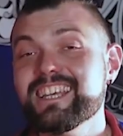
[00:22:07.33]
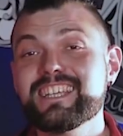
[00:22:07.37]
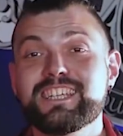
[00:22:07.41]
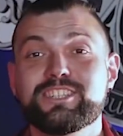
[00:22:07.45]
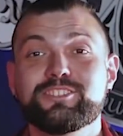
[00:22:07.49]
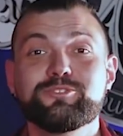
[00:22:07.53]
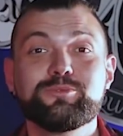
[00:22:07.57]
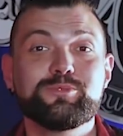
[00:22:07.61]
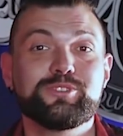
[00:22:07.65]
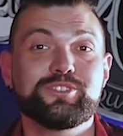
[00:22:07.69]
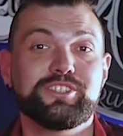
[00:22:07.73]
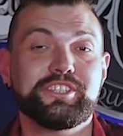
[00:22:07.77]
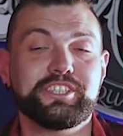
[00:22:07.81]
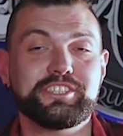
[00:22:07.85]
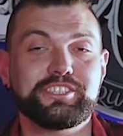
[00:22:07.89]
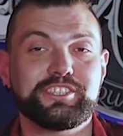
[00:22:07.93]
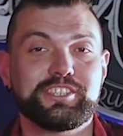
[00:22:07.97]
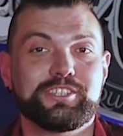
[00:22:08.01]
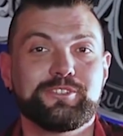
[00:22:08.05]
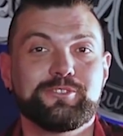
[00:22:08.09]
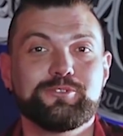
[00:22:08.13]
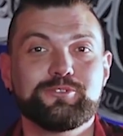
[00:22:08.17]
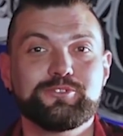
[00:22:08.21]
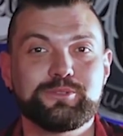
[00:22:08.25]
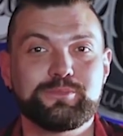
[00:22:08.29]
Я думаю,
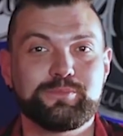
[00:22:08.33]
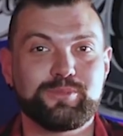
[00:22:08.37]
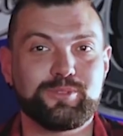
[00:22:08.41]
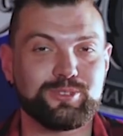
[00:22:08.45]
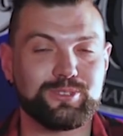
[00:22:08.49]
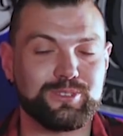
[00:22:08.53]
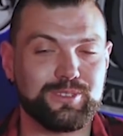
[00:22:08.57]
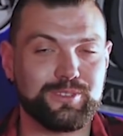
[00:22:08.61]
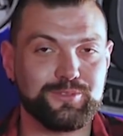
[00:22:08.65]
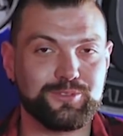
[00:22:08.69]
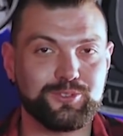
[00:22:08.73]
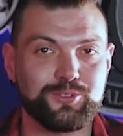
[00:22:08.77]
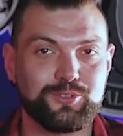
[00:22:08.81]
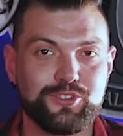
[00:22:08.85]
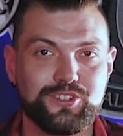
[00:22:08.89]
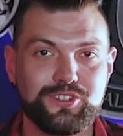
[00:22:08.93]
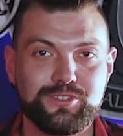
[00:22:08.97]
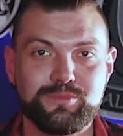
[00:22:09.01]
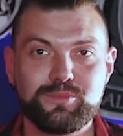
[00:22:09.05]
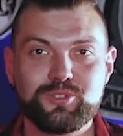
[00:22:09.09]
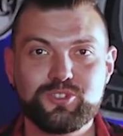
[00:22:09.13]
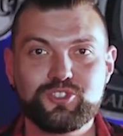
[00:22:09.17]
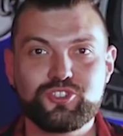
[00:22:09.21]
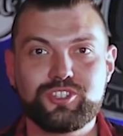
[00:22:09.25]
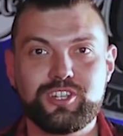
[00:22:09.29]
некоторые люди просто всю
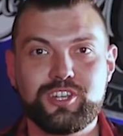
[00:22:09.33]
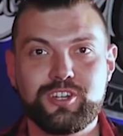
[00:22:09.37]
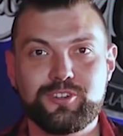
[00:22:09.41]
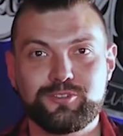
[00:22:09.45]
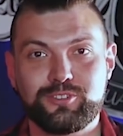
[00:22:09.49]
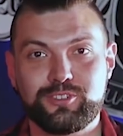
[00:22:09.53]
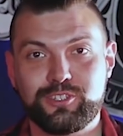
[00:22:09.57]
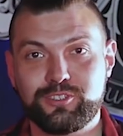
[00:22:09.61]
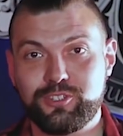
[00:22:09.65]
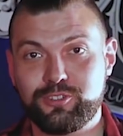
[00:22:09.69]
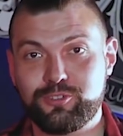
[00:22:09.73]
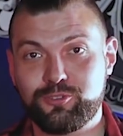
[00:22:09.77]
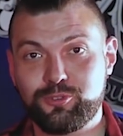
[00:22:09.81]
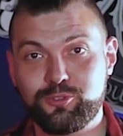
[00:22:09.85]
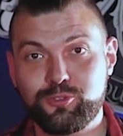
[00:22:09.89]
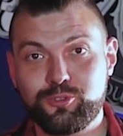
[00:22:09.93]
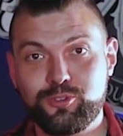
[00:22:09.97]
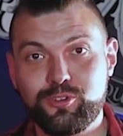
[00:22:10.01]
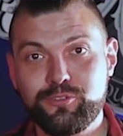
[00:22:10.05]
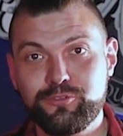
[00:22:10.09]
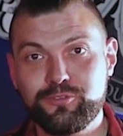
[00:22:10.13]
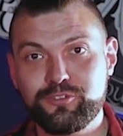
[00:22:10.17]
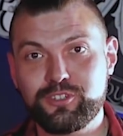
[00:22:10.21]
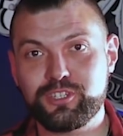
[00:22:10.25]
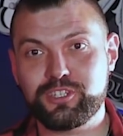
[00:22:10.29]
жизнь мечтают о
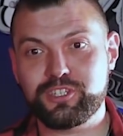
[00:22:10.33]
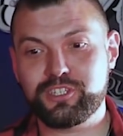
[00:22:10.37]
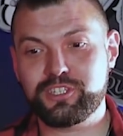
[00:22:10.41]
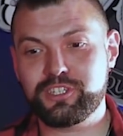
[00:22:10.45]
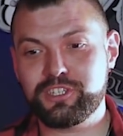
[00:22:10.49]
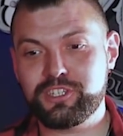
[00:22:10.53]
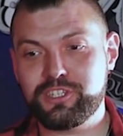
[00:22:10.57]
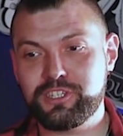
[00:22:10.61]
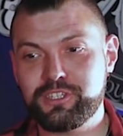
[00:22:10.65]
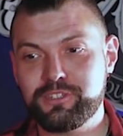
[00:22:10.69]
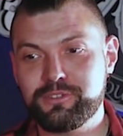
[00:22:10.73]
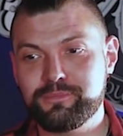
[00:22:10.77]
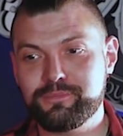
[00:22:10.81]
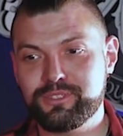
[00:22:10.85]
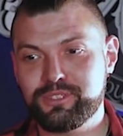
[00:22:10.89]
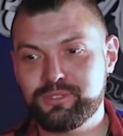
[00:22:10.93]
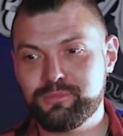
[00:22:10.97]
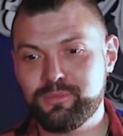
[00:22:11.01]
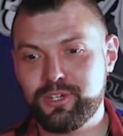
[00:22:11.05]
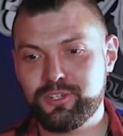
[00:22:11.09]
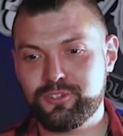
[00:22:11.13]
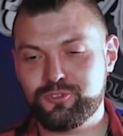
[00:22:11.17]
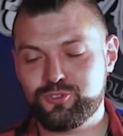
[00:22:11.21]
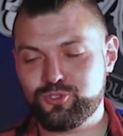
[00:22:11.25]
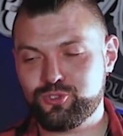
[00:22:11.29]
татуировках и
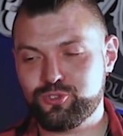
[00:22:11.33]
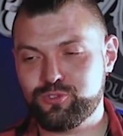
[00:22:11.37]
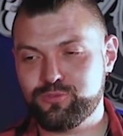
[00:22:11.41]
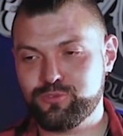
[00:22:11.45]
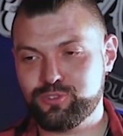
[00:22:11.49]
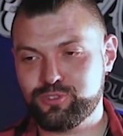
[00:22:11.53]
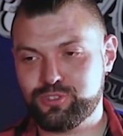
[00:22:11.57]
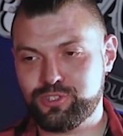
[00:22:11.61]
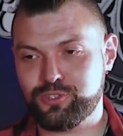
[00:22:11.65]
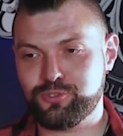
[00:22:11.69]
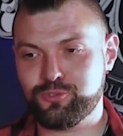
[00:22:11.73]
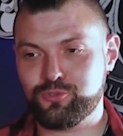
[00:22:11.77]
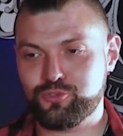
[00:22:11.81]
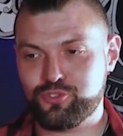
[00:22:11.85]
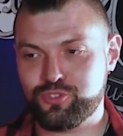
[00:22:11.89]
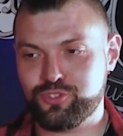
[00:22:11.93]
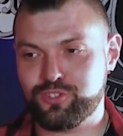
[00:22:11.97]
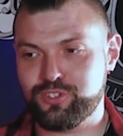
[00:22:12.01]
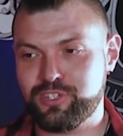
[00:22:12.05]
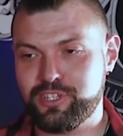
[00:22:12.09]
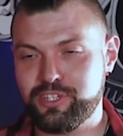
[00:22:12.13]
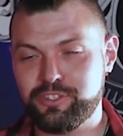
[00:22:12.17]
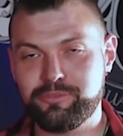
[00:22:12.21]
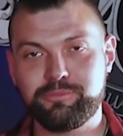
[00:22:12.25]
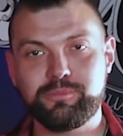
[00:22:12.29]
понимают, что вот они
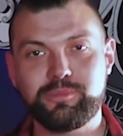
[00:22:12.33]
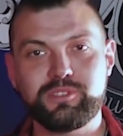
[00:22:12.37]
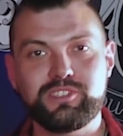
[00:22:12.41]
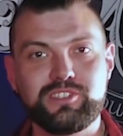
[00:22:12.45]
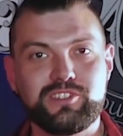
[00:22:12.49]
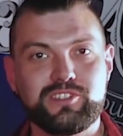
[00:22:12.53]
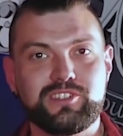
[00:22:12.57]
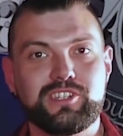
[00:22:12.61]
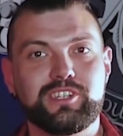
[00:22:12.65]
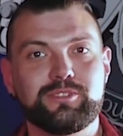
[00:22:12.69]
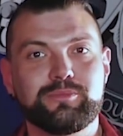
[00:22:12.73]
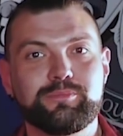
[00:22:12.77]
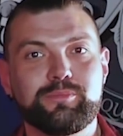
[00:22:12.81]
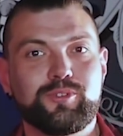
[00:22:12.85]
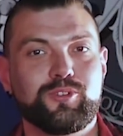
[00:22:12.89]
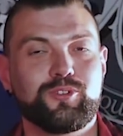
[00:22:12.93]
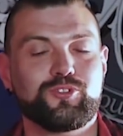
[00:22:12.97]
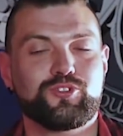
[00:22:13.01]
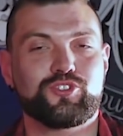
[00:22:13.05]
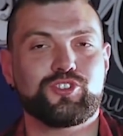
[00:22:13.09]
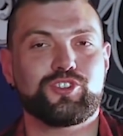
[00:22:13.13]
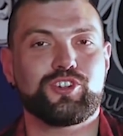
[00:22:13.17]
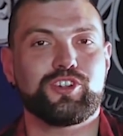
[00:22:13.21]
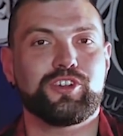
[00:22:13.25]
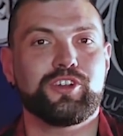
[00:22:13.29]
уже лет 50
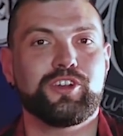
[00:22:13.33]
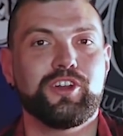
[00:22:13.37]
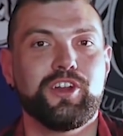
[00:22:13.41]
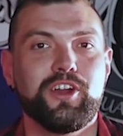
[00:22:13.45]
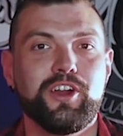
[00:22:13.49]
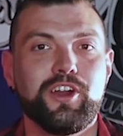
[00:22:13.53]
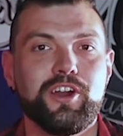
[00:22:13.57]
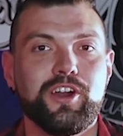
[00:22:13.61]
прожили,